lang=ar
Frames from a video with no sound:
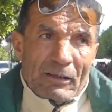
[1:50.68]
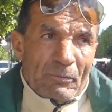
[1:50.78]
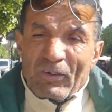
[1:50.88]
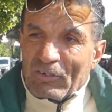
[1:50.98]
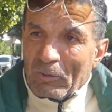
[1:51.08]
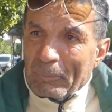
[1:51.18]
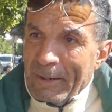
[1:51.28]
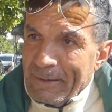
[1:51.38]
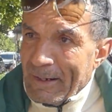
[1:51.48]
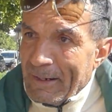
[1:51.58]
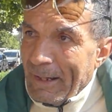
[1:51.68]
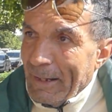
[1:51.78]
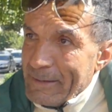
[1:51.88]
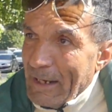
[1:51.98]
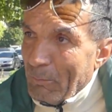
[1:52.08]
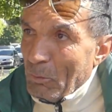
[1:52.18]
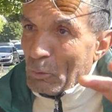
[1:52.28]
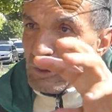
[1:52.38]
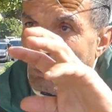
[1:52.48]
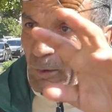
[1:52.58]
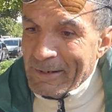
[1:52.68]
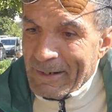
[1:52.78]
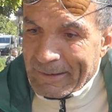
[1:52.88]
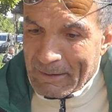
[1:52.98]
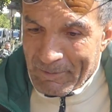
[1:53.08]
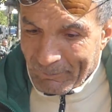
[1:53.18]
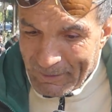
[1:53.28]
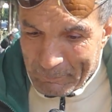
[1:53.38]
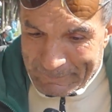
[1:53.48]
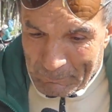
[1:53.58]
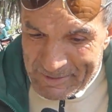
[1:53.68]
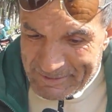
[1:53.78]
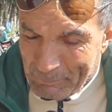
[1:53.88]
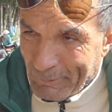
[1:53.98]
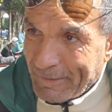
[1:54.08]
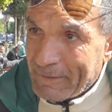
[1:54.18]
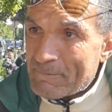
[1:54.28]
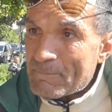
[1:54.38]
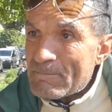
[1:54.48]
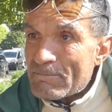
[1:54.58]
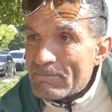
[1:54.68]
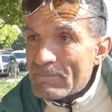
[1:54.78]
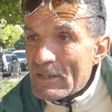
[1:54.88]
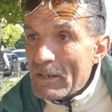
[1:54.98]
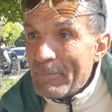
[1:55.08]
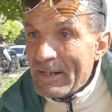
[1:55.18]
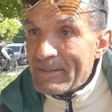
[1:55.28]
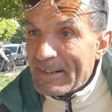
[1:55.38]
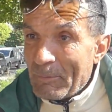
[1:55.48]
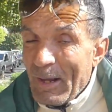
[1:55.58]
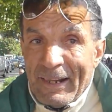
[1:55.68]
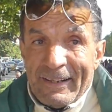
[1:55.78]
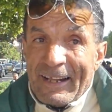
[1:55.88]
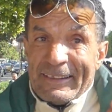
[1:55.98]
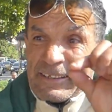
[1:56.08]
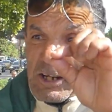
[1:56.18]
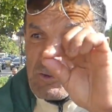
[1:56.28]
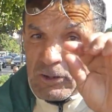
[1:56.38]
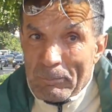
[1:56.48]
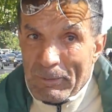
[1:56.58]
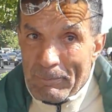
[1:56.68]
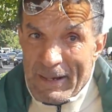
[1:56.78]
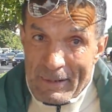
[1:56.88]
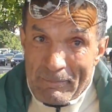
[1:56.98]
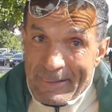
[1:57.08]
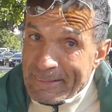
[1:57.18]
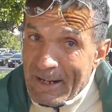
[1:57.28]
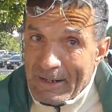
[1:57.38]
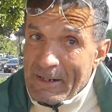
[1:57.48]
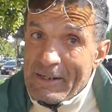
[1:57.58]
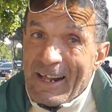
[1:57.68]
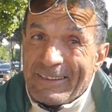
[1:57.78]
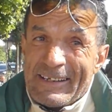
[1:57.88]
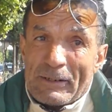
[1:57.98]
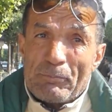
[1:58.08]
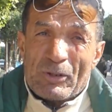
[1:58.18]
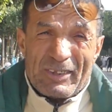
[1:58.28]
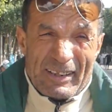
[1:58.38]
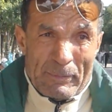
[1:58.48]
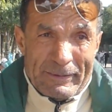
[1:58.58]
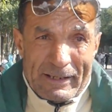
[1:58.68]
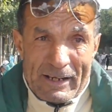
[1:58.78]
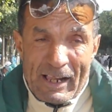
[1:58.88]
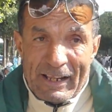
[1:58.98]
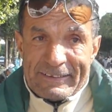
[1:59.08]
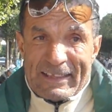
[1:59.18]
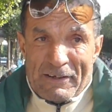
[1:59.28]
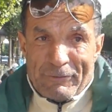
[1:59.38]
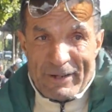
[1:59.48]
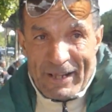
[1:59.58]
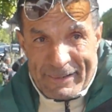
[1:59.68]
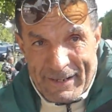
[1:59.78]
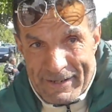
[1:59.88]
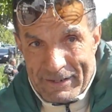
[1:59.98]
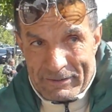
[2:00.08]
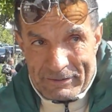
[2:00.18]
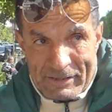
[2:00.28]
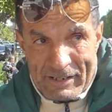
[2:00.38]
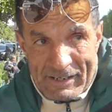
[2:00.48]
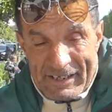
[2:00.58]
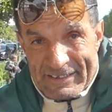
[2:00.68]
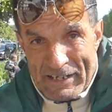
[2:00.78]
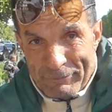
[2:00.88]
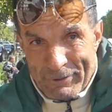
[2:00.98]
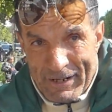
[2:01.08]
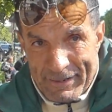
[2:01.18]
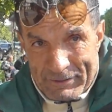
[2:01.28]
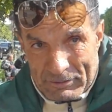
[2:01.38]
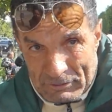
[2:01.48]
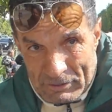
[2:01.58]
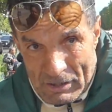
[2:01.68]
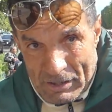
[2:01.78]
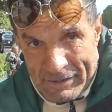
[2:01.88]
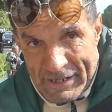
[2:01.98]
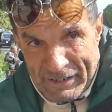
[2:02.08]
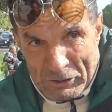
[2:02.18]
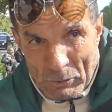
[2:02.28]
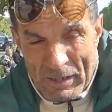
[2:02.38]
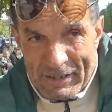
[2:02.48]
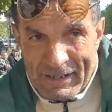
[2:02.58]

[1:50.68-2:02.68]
مصر بين هلا حد يعملوا دوريه كامله خويا بالطابلي إيه؟ يجيبوا منين جايب نعطيك اكزومبل مثل راني نعطيك التليفون هذايا التليفون هذا نحيته انا